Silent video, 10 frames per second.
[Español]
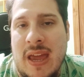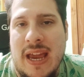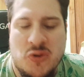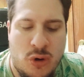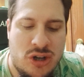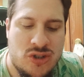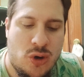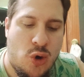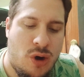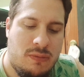Es
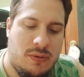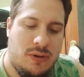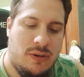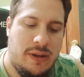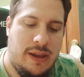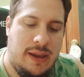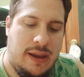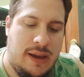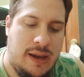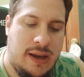curioso cómo,
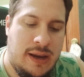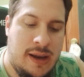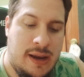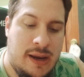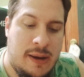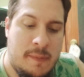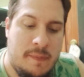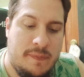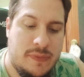eh,